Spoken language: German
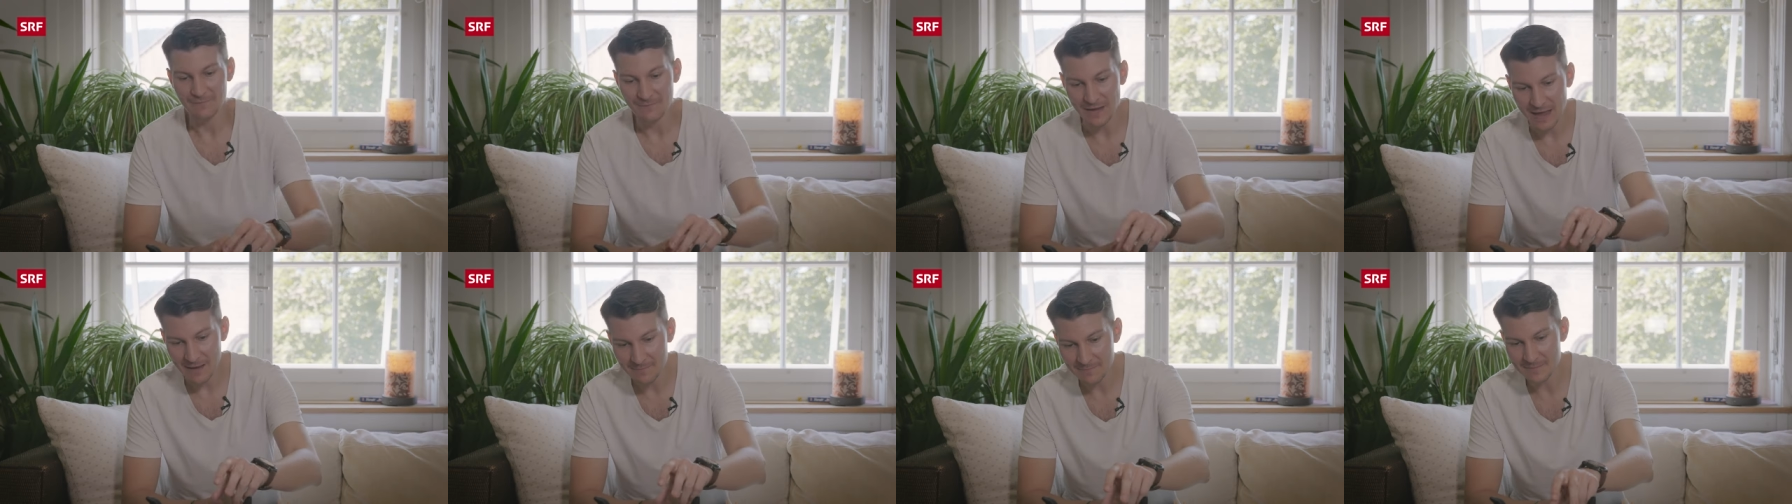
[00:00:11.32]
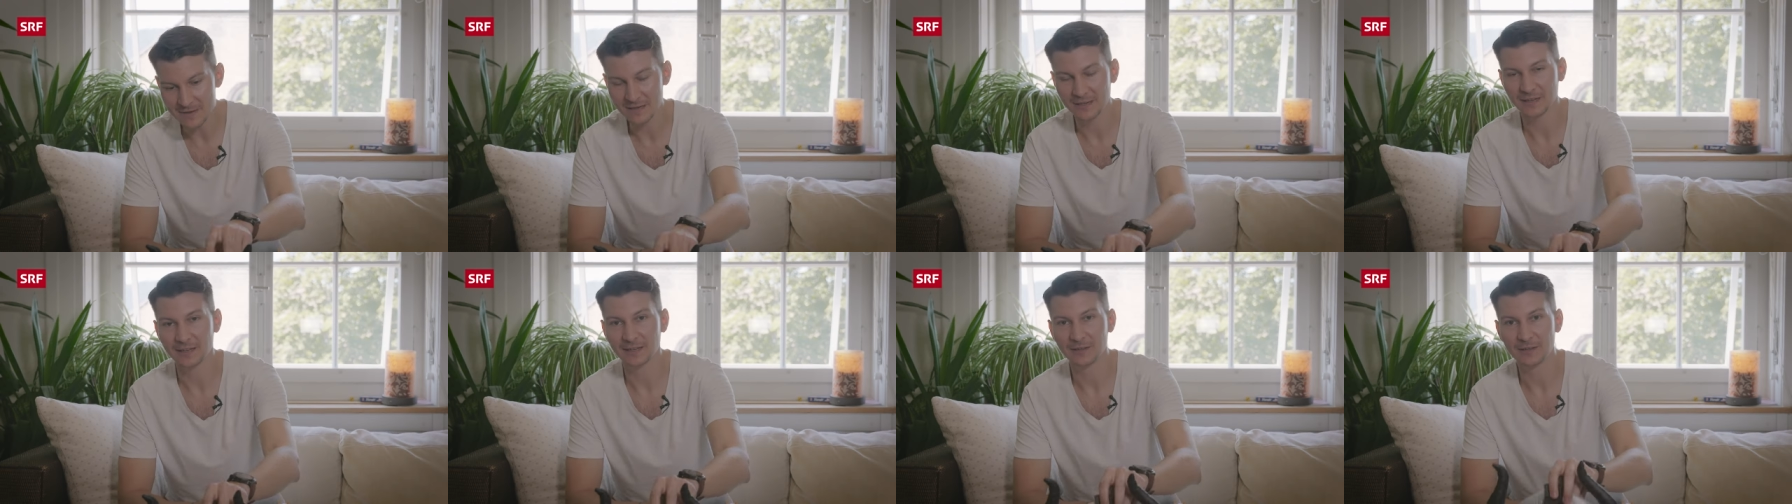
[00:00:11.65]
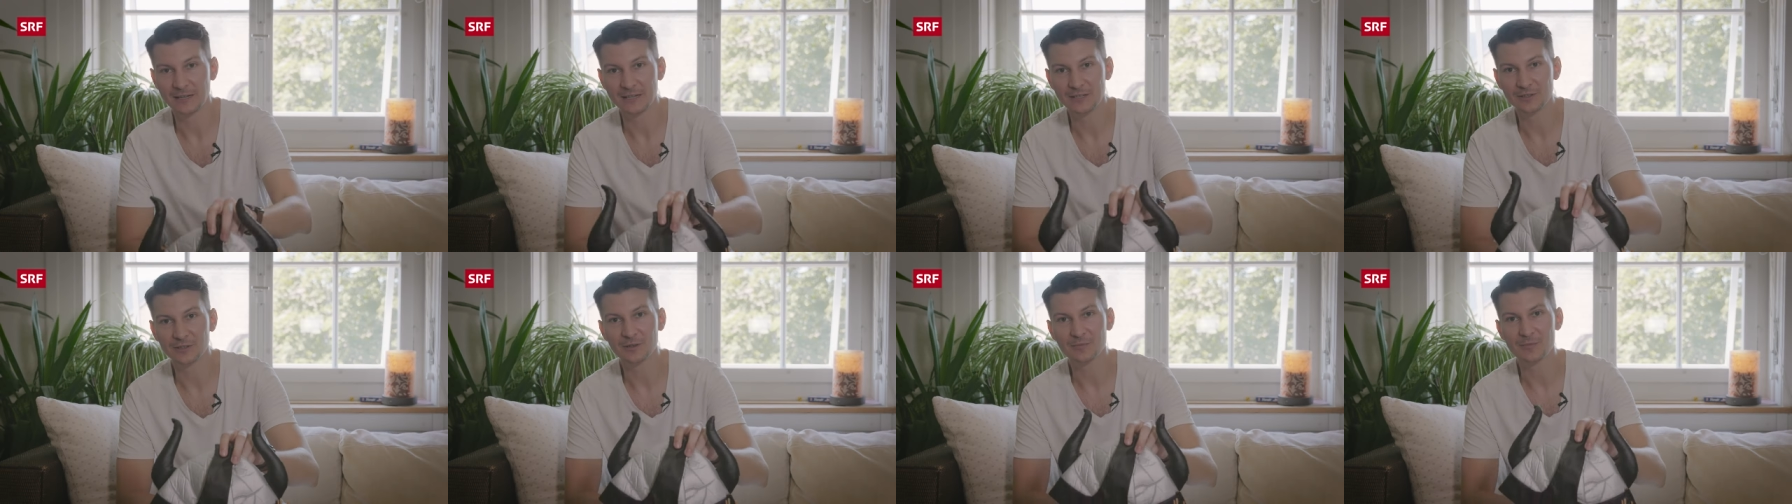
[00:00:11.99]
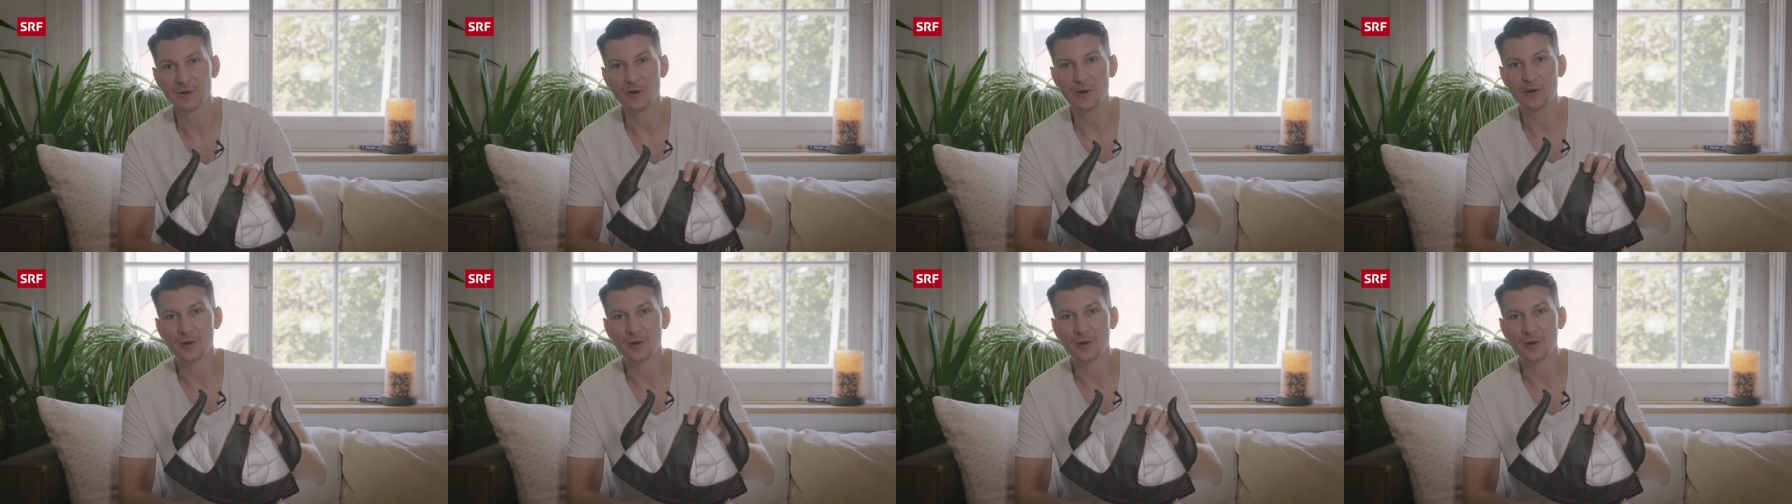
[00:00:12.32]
Wenn man in so einem